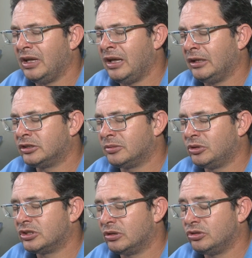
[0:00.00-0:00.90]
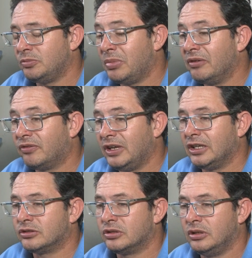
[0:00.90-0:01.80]
é, distribuição de
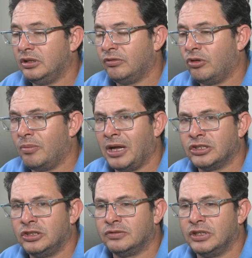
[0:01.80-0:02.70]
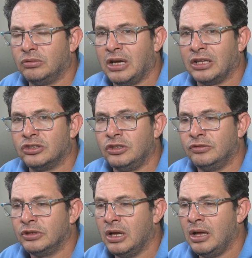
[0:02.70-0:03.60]
panfletos informativos,
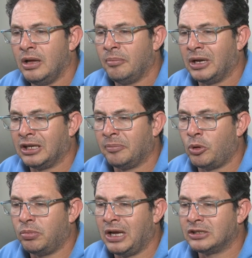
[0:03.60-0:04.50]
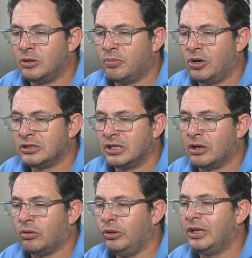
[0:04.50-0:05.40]
educativos, para que a população possa
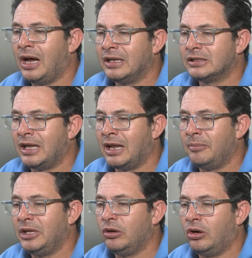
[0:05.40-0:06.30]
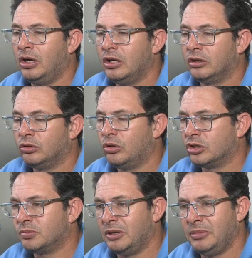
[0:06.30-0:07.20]
cuidar e zelar melhor no
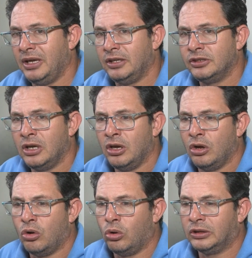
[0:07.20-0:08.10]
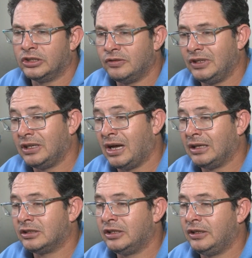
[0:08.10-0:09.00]
nosso meio ambiente. Outra
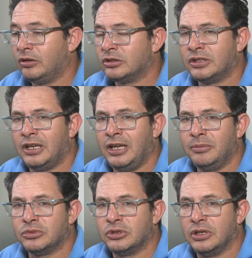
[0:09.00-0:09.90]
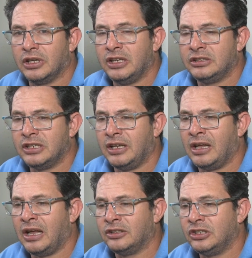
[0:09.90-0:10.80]
atividade que nós teremos, que
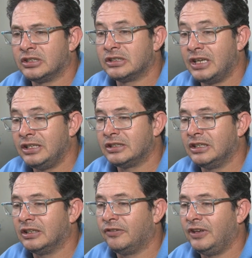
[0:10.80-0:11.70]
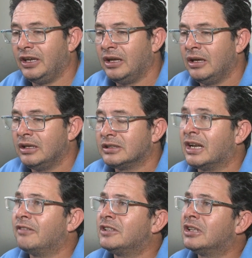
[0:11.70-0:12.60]
será dia 6, quinta-feira,
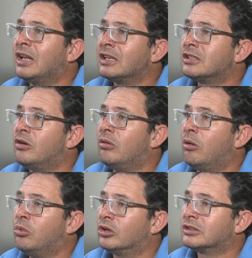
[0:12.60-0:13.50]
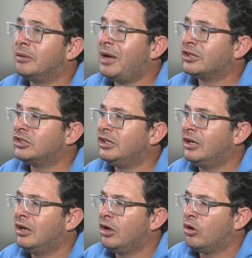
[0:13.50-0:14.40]
será a visitação ao Bosque da
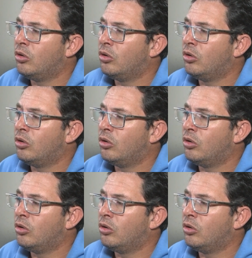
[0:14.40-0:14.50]
Matinha,